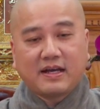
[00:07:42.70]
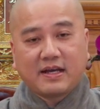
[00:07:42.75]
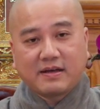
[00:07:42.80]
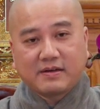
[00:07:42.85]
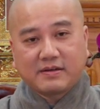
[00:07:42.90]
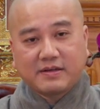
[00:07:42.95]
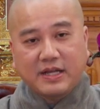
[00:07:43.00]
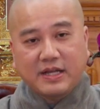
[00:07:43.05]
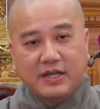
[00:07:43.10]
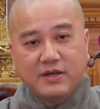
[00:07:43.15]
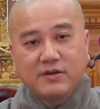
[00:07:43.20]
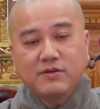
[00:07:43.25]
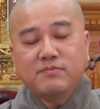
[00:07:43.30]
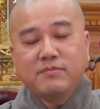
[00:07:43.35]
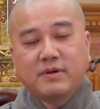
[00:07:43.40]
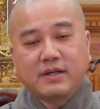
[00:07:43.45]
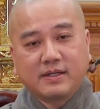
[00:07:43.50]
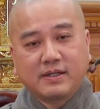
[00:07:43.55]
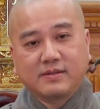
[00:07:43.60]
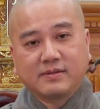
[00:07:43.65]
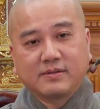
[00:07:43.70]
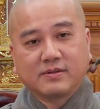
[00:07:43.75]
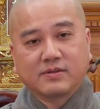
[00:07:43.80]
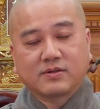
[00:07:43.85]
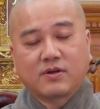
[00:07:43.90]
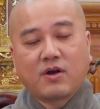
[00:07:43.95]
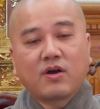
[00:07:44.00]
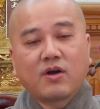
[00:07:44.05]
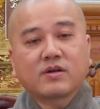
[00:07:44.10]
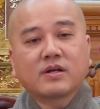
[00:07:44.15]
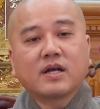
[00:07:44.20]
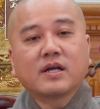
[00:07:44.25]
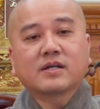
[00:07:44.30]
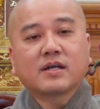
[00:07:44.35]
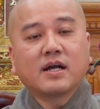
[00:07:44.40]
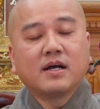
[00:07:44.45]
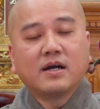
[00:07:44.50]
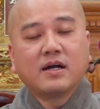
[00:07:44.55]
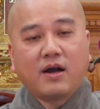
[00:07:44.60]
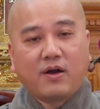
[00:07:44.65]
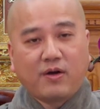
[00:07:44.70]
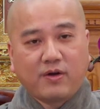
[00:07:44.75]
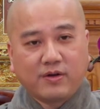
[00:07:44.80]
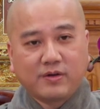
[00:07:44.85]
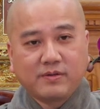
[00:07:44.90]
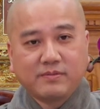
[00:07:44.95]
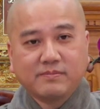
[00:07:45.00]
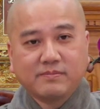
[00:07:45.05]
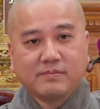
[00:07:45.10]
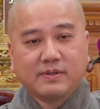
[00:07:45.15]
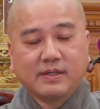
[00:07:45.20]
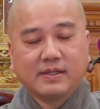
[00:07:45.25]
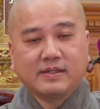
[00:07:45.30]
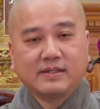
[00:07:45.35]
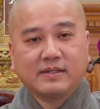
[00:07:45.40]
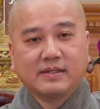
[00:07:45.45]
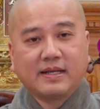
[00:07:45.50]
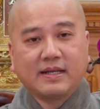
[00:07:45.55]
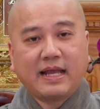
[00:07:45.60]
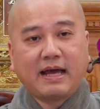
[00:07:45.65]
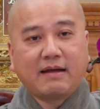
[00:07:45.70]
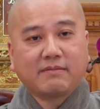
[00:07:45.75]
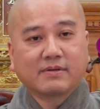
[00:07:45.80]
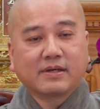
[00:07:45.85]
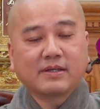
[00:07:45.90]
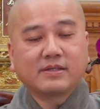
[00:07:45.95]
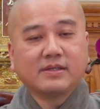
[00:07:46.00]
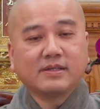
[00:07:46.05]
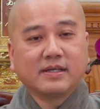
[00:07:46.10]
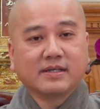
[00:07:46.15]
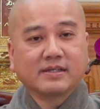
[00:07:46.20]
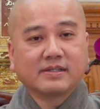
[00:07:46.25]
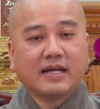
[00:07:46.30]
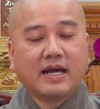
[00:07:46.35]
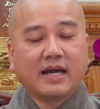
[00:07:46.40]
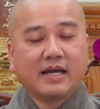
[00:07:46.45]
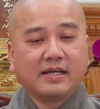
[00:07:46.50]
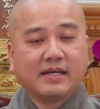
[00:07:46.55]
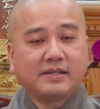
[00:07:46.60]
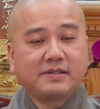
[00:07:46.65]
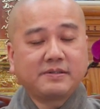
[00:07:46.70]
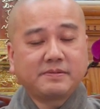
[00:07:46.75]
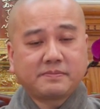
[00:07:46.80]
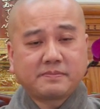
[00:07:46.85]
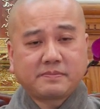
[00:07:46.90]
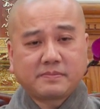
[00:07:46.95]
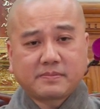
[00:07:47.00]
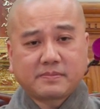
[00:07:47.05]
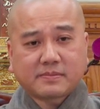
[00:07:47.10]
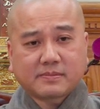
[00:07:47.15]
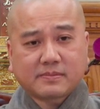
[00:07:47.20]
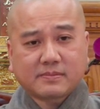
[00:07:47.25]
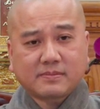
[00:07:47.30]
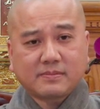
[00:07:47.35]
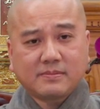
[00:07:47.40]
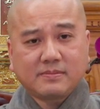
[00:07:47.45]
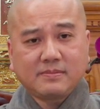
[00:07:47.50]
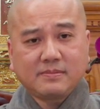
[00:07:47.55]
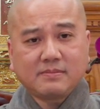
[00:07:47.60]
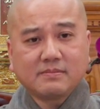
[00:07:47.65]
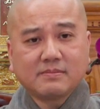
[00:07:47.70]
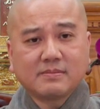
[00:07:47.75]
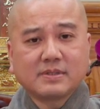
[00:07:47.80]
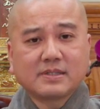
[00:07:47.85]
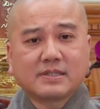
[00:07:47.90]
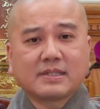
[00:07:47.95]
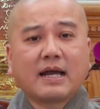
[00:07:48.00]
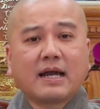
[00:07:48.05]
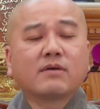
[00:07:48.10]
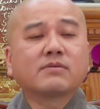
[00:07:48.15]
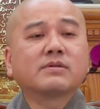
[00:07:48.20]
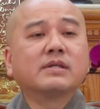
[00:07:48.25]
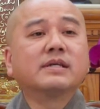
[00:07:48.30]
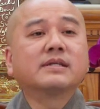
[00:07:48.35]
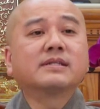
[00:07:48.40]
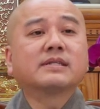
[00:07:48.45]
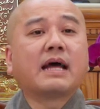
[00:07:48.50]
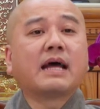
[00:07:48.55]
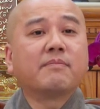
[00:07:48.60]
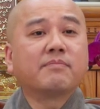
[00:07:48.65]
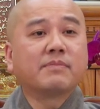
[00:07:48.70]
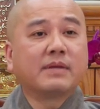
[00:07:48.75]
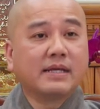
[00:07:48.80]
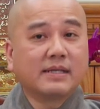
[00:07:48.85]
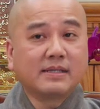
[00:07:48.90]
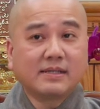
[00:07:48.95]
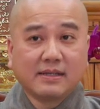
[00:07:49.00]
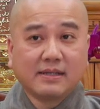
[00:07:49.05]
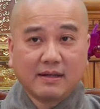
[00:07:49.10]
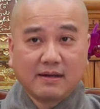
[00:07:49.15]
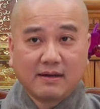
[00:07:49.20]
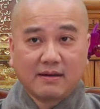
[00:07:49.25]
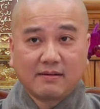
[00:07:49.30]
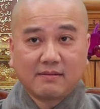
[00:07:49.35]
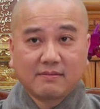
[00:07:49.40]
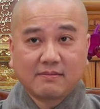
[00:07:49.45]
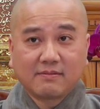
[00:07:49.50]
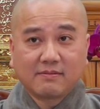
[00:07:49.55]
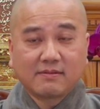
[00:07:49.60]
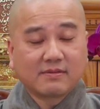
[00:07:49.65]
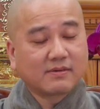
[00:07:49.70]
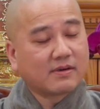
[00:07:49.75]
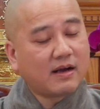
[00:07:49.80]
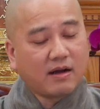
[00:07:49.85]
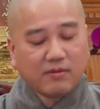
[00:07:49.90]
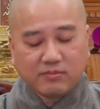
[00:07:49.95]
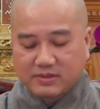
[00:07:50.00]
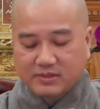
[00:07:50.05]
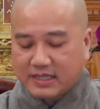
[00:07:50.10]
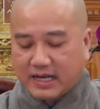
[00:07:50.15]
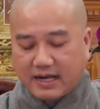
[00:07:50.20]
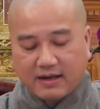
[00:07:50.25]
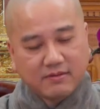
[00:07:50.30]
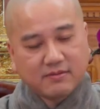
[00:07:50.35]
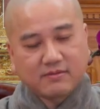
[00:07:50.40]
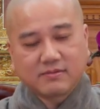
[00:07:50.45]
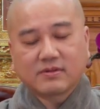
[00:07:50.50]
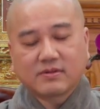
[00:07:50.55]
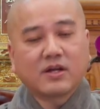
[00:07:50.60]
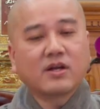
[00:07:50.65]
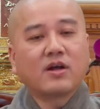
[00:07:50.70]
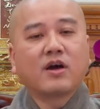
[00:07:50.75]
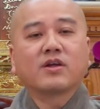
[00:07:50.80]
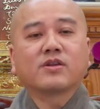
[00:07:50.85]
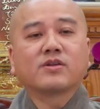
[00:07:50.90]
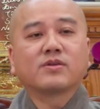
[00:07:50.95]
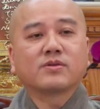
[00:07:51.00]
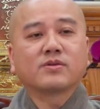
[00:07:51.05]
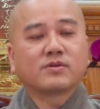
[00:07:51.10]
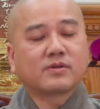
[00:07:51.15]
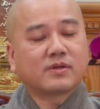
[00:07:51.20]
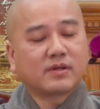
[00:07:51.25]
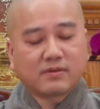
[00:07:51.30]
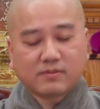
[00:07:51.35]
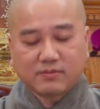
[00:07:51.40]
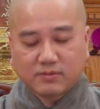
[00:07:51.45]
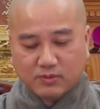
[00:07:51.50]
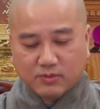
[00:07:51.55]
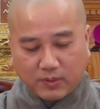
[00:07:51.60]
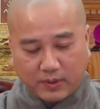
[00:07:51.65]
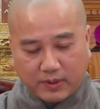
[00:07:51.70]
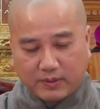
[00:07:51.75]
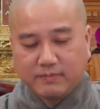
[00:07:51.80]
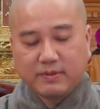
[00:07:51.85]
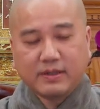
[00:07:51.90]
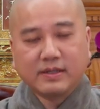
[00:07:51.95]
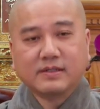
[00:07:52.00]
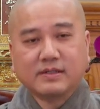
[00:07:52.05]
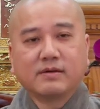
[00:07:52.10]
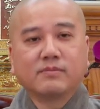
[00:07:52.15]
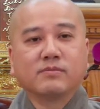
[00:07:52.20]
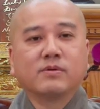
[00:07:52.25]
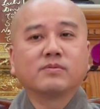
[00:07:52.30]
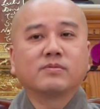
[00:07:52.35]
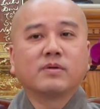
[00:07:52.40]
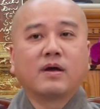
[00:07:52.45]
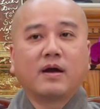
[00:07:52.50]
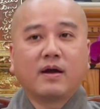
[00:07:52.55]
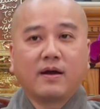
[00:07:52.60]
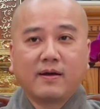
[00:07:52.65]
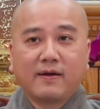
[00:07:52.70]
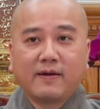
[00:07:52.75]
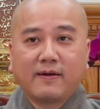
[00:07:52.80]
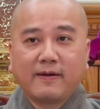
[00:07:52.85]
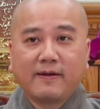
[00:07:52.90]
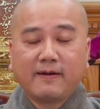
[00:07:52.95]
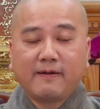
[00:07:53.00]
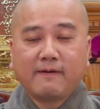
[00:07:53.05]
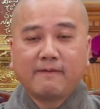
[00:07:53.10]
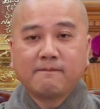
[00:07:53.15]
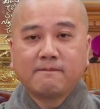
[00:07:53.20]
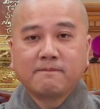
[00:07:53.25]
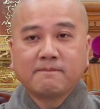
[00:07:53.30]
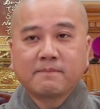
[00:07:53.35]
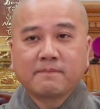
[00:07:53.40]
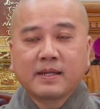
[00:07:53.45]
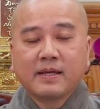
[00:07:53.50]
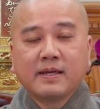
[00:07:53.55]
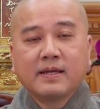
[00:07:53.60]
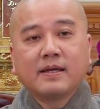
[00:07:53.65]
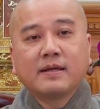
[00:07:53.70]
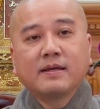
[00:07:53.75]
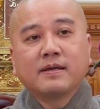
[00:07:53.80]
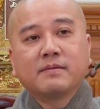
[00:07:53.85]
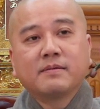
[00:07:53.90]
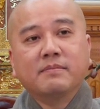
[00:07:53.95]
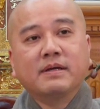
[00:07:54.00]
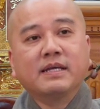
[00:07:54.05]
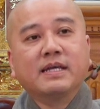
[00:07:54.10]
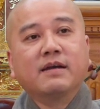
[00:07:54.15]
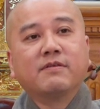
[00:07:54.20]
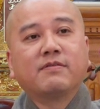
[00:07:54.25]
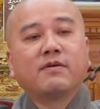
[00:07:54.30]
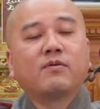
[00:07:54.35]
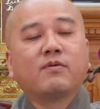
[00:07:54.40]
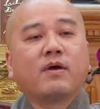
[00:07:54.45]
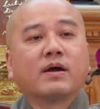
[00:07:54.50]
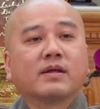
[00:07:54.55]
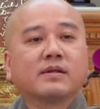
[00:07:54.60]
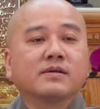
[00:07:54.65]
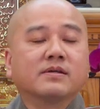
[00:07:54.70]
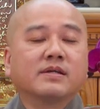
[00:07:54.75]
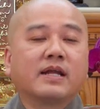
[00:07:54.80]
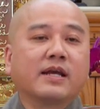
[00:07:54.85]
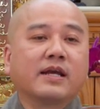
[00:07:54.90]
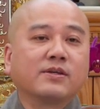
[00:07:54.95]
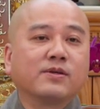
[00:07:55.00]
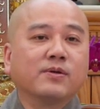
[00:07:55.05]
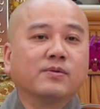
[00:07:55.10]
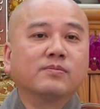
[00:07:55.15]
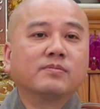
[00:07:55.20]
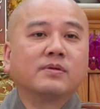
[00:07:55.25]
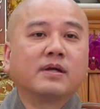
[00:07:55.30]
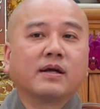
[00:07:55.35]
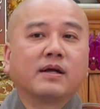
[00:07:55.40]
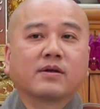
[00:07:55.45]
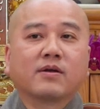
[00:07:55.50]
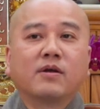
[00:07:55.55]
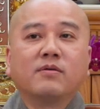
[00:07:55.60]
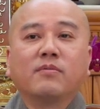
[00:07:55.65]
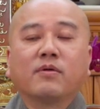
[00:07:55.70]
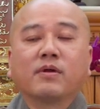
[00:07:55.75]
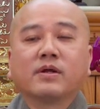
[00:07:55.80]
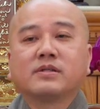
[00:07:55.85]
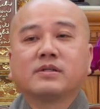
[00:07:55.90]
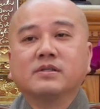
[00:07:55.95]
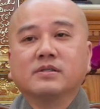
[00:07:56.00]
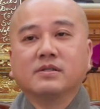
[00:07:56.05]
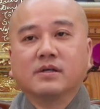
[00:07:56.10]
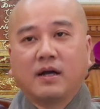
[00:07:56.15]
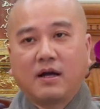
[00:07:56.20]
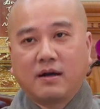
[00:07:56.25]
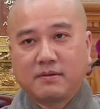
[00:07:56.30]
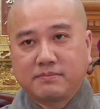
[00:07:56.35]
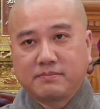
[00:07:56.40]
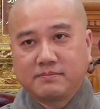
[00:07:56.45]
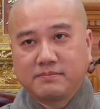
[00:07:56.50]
Nếu mình có cái cơ hội mình làm cái chuyện để sáu tiếng tám tiếng gì đó, không sao, cái đó tùy mình trong lúc đó. Bây giờ Pháp Hòa thưa đại chúng là có một cái trường hợp,